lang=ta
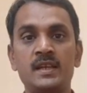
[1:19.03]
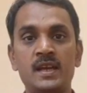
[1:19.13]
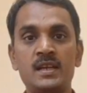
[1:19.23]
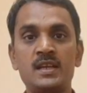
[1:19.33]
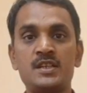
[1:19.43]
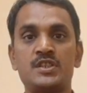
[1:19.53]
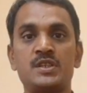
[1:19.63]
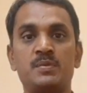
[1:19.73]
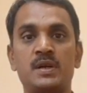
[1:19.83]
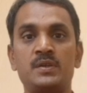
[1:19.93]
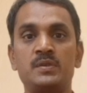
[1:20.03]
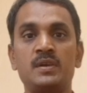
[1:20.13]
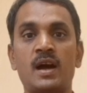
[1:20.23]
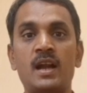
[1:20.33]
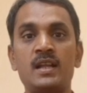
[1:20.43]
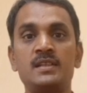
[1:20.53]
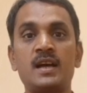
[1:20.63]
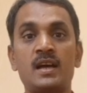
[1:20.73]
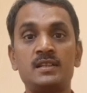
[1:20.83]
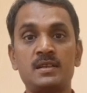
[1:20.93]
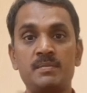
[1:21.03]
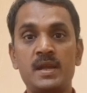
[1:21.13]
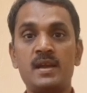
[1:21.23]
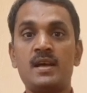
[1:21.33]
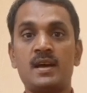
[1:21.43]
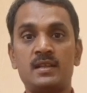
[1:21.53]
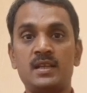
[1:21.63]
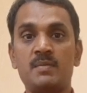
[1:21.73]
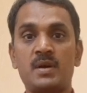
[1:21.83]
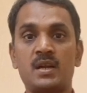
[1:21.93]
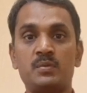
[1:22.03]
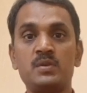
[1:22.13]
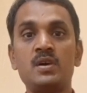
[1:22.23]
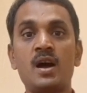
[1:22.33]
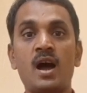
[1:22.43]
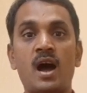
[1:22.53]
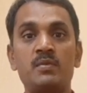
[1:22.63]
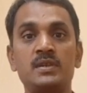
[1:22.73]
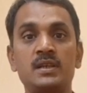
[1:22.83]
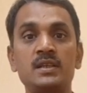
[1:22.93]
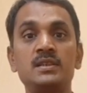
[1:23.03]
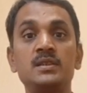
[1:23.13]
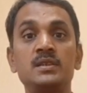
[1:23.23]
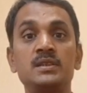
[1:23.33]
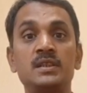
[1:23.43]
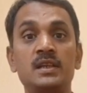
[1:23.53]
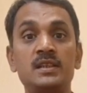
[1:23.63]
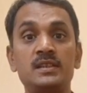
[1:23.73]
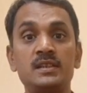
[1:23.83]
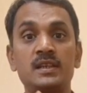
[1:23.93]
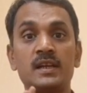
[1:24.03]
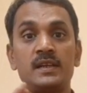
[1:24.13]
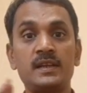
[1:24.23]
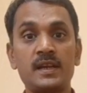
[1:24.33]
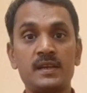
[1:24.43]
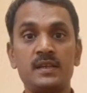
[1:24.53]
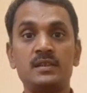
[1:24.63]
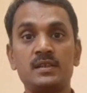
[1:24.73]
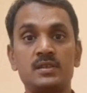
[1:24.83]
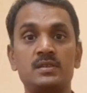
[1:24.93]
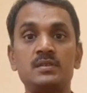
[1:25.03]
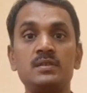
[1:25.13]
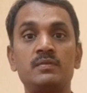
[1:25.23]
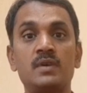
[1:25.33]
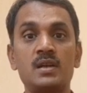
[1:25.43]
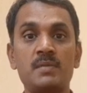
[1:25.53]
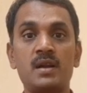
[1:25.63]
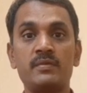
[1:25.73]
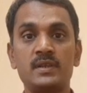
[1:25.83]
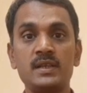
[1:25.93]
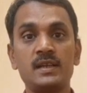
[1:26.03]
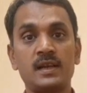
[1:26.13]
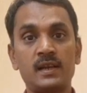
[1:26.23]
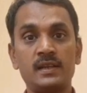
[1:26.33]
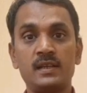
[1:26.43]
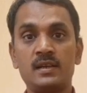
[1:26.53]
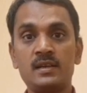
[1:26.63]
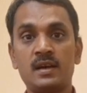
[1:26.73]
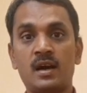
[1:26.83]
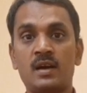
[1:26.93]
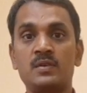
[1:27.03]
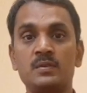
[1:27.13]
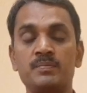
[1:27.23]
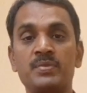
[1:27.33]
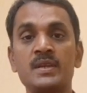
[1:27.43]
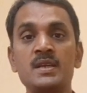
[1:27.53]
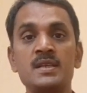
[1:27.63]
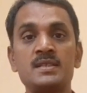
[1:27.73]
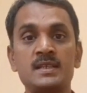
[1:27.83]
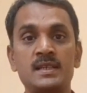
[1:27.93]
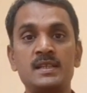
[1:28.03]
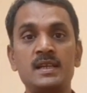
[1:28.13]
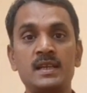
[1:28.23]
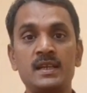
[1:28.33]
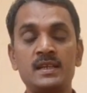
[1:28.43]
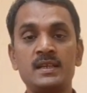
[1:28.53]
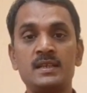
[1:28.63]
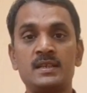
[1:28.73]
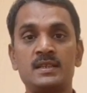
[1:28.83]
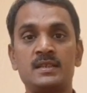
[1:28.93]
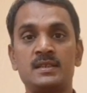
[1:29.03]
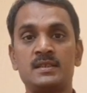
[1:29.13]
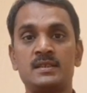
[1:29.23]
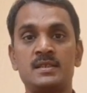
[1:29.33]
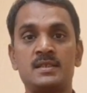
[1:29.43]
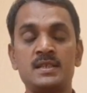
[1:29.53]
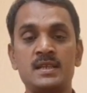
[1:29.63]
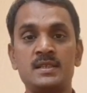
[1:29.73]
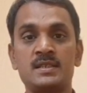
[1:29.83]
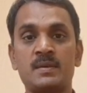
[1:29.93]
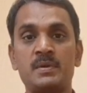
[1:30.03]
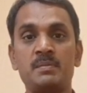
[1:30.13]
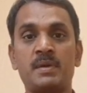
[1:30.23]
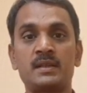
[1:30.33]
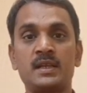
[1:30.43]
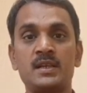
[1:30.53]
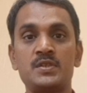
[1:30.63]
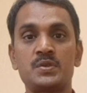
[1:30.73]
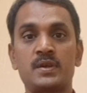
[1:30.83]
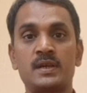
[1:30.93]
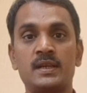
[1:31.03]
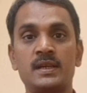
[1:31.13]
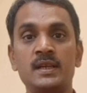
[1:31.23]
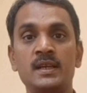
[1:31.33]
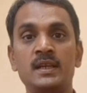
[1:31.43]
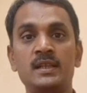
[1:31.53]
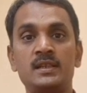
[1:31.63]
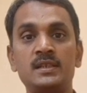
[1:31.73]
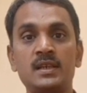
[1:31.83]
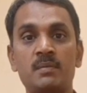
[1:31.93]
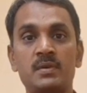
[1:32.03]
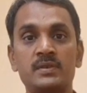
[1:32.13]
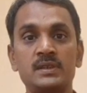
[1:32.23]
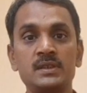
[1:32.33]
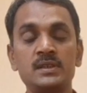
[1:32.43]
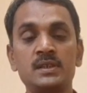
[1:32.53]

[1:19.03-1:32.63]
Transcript: ஏழு லட்ச ரூபாயோ அல்லது அதுக்கு மேலே அதிகமானவோ அவங்க என் என்டையர் இன்கத்துக்கும் வருமான வரி கட்டி தான் ஆகணும் சரி இதில் என்ன சேஞ்சஸ் அப்படின்னு பார்த்தீங்கன்னு வச்சுக்கோங்களேன் இதுக்கு நம்ம வந்து